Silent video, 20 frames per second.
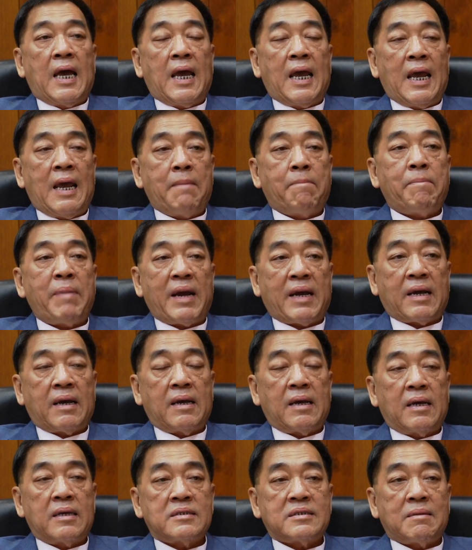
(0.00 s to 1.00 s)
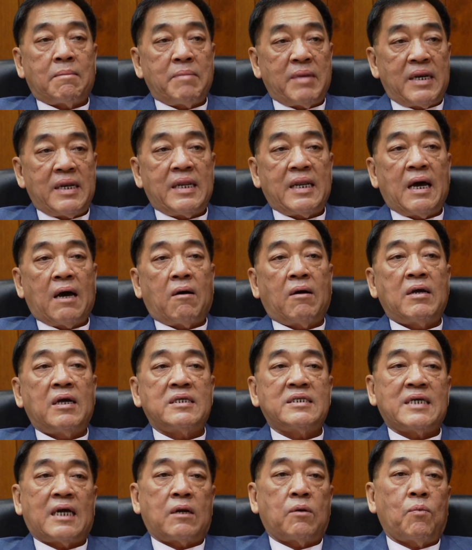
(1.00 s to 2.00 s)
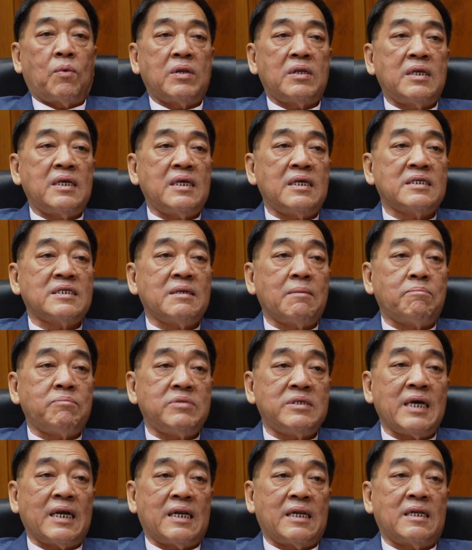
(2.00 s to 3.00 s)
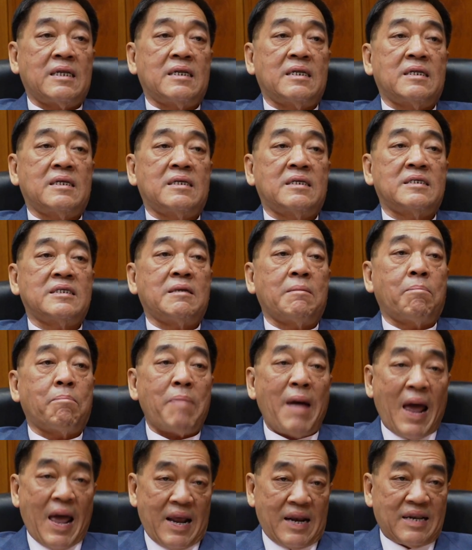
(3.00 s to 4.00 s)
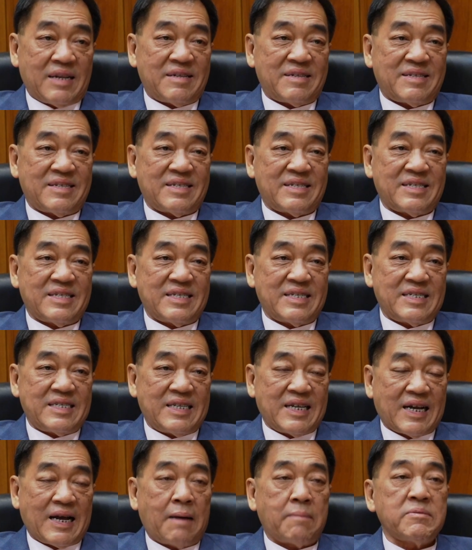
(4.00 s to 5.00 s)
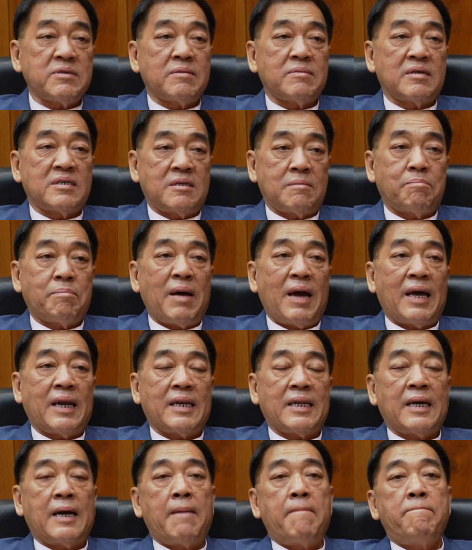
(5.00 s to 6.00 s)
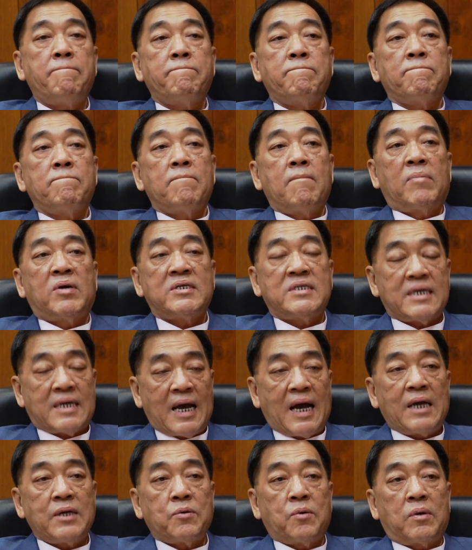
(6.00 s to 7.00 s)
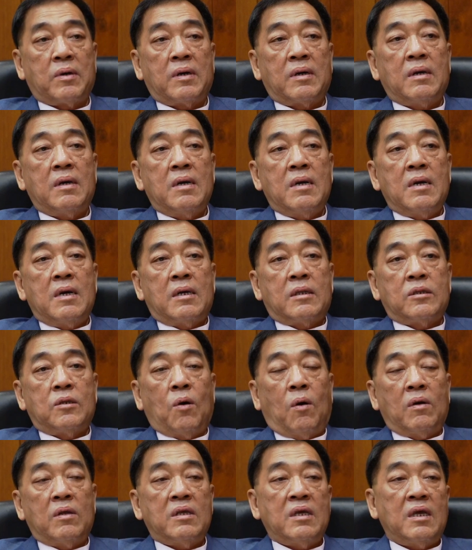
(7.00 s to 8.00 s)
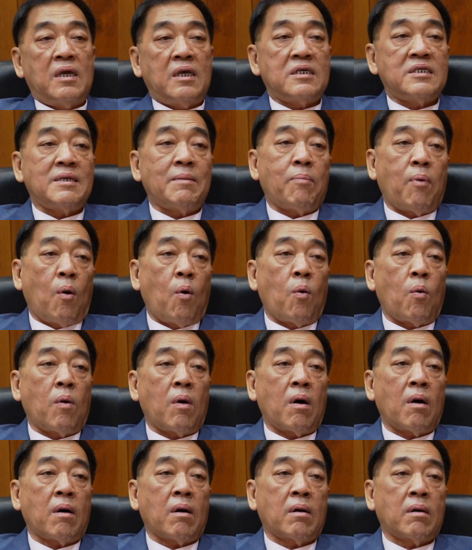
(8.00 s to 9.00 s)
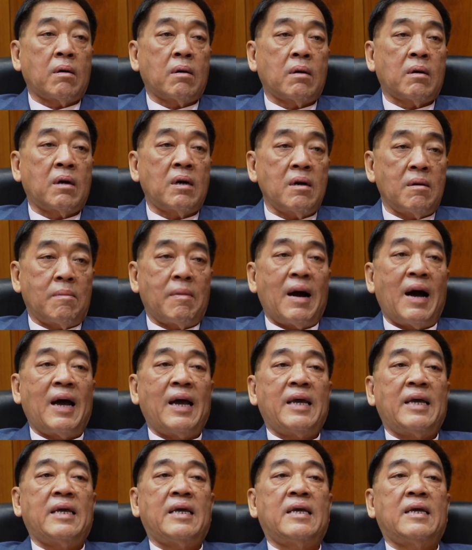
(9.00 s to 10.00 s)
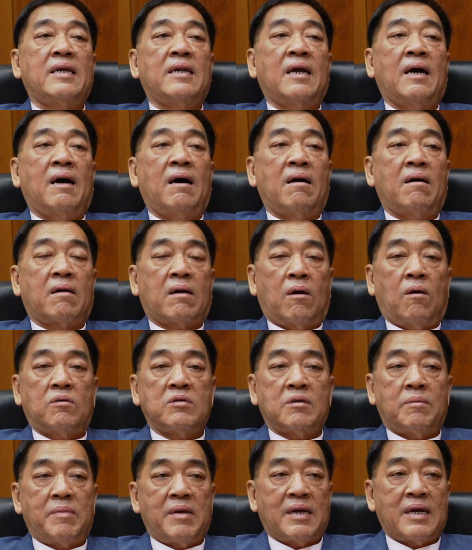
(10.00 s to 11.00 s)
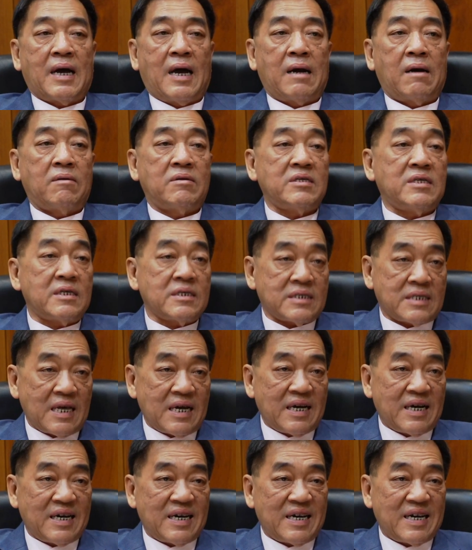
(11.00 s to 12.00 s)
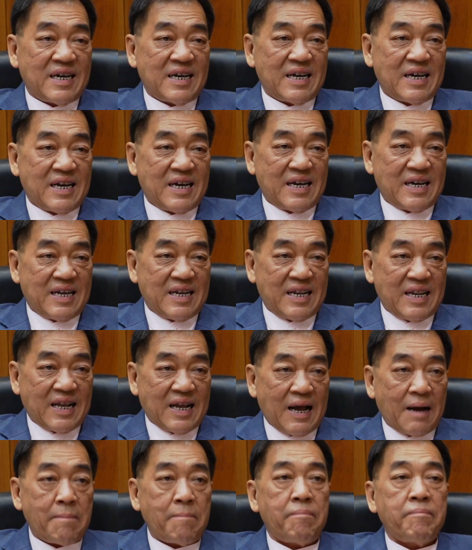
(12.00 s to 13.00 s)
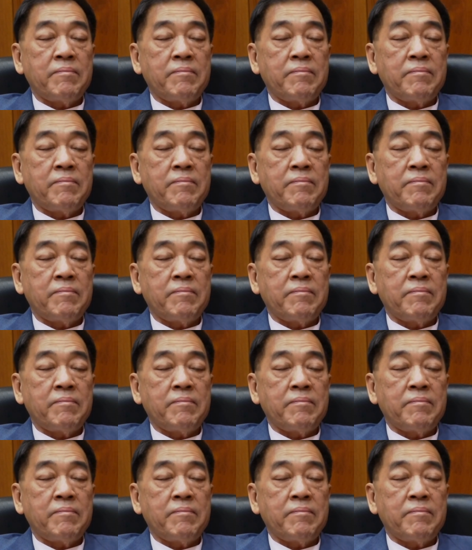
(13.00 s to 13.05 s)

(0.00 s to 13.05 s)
เอเปกสมิธเนี่ยก็จะจัดวันที่ 17 18นะครับ17 18เนี่ยพฤศจิกายน โดยที่ 16ครึ่งบ่ายนะฮะเราจะมีการรีจิสเตอร์นะครับ